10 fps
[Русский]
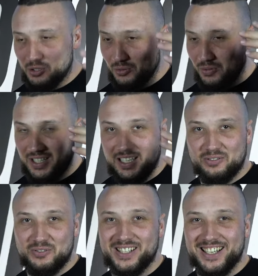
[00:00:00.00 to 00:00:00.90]
что вы и так
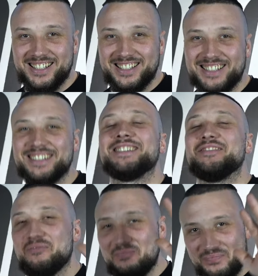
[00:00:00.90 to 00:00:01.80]
все знаете,
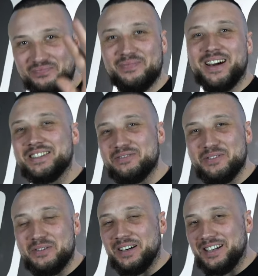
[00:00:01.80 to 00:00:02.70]
Парни,
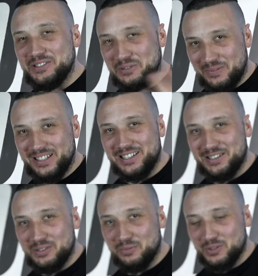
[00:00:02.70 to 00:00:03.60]
все хорошо,
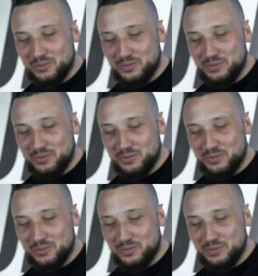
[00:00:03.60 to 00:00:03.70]
продолжайте в том же